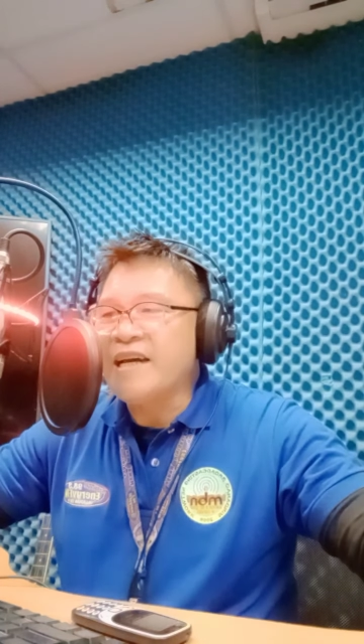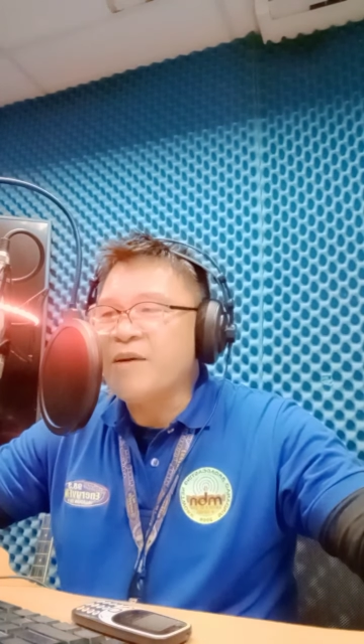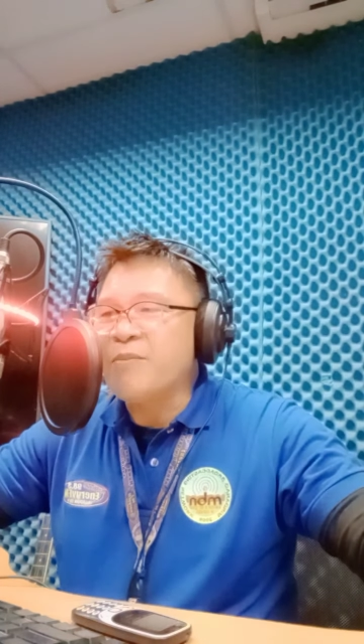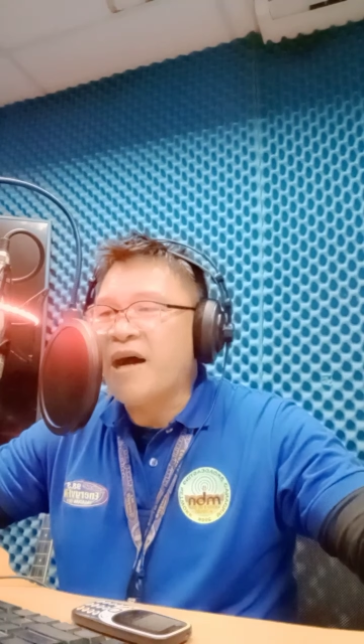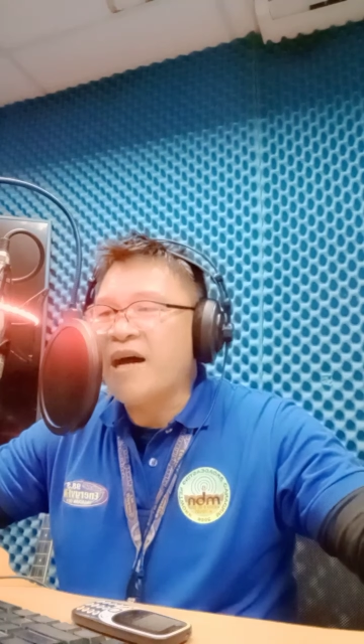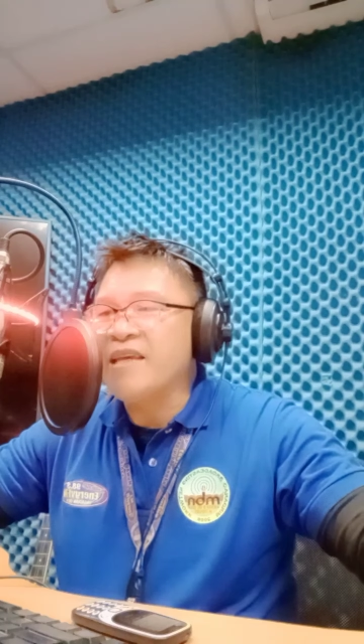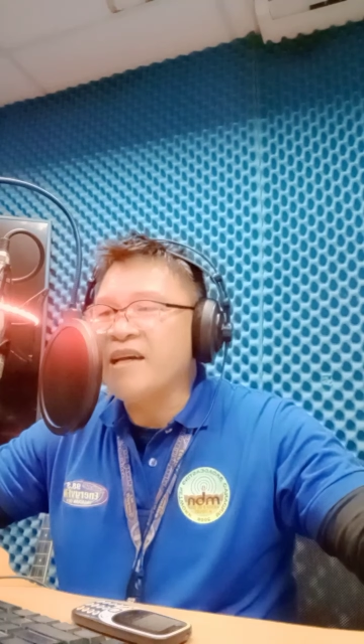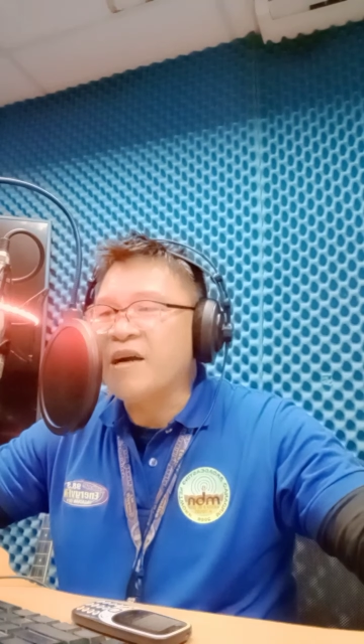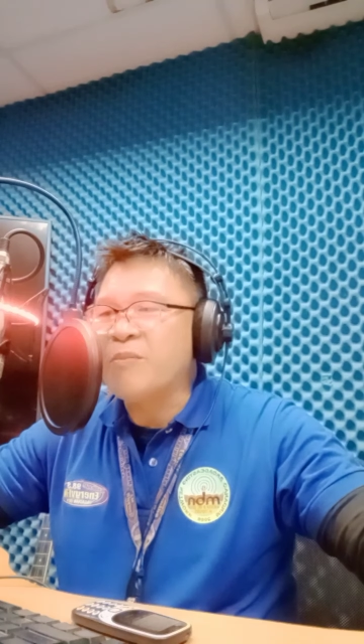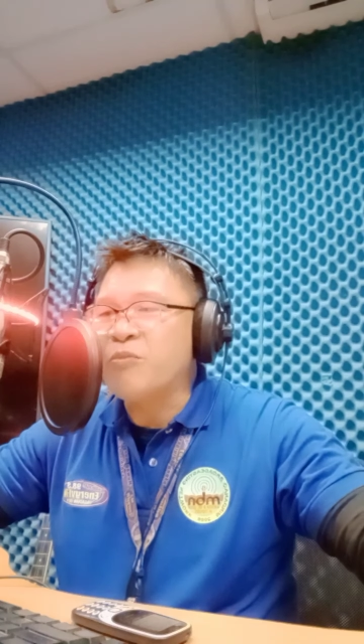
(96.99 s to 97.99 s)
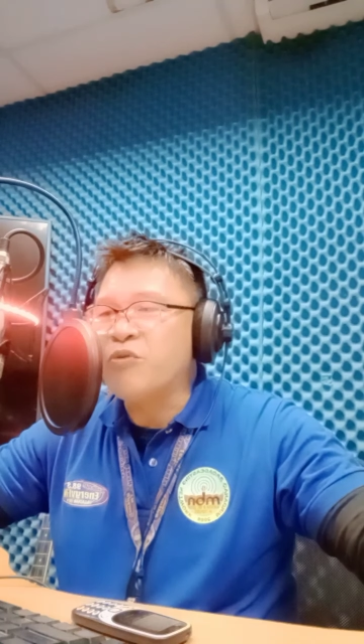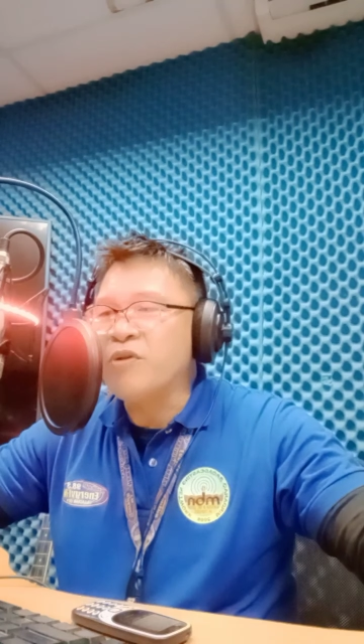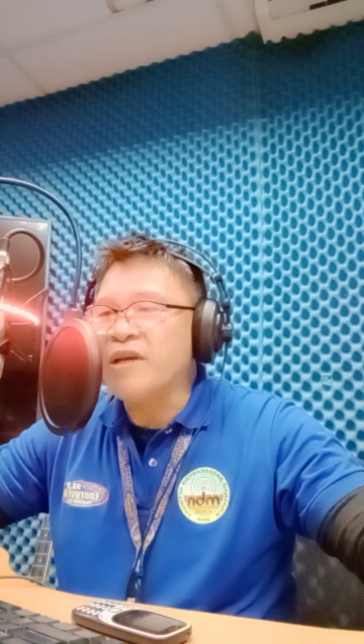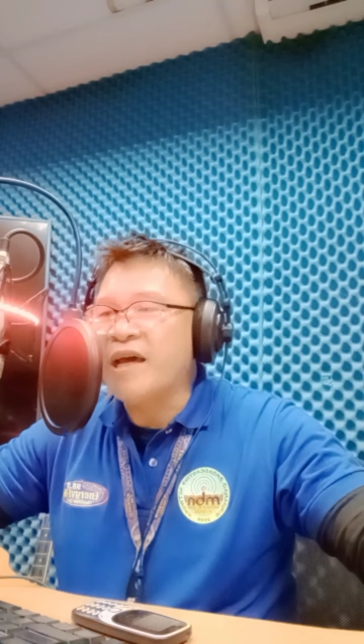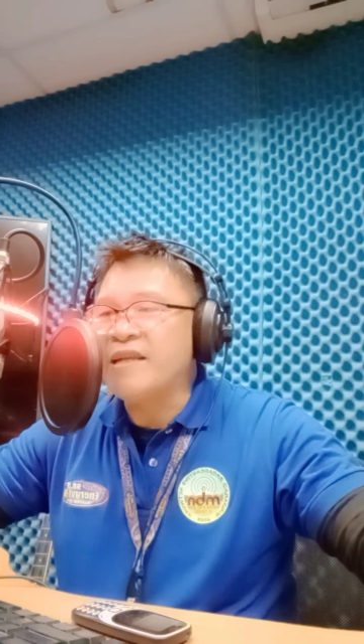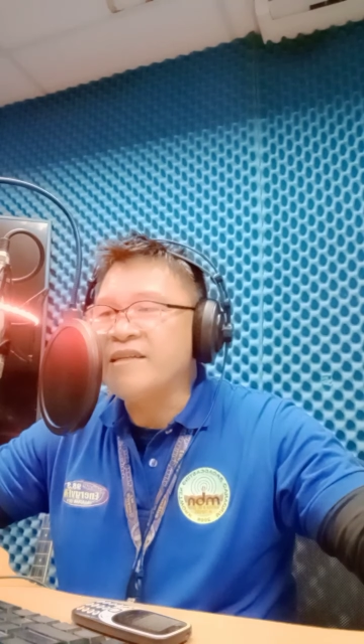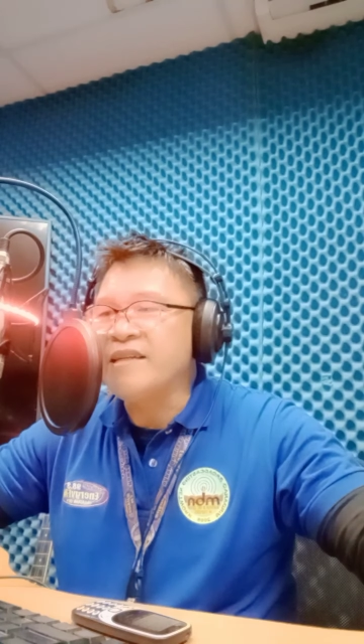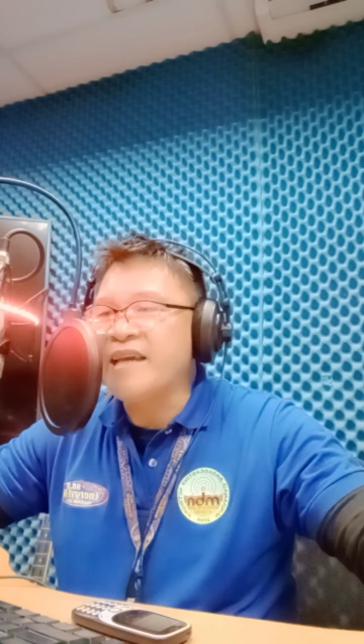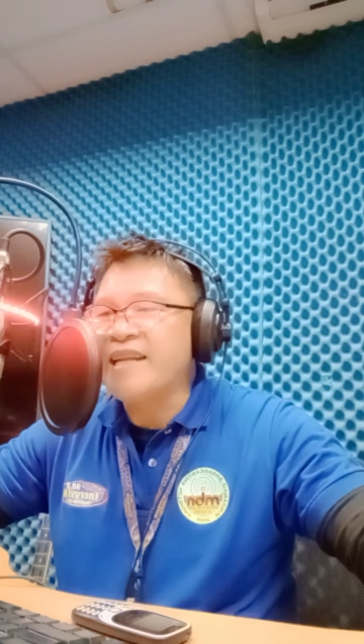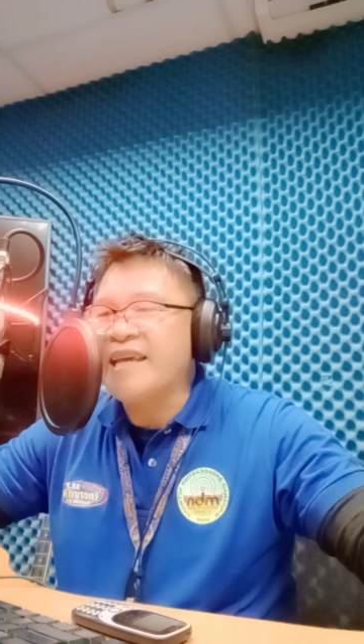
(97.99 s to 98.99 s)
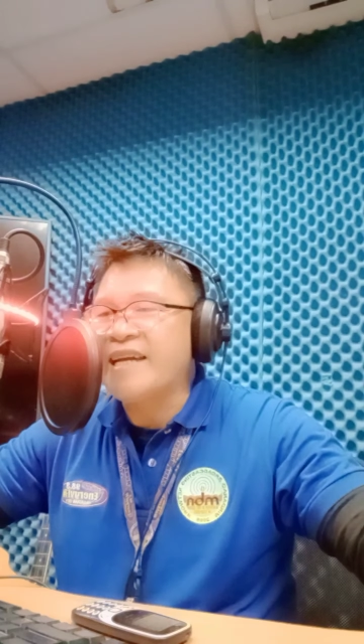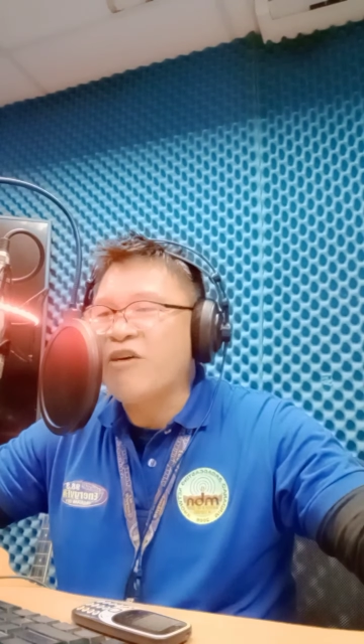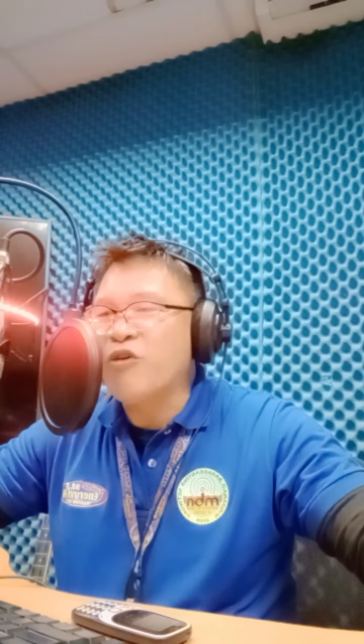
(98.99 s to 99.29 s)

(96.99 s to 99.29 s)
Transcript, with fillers: nga mahayag ang bulan diin ikaw